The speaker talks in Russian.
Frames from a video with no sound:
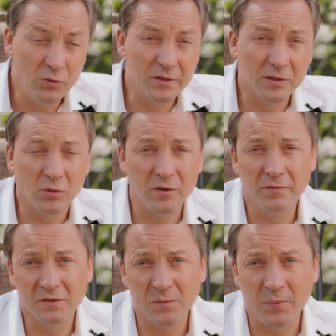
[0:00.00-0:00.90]
Люди, которые
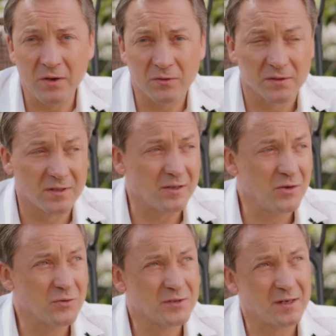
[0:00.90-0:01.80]
не высыпаются,
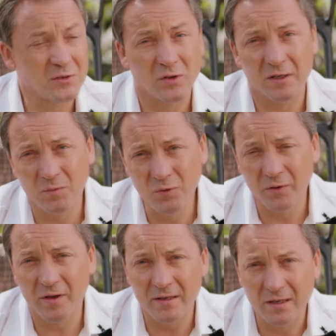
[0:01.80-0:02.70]
страдают сразу от
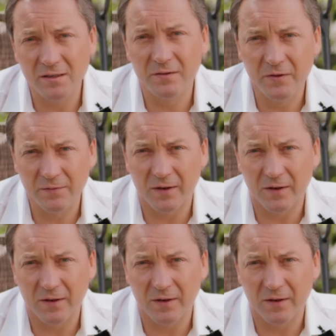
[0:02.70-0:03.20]
многих негативных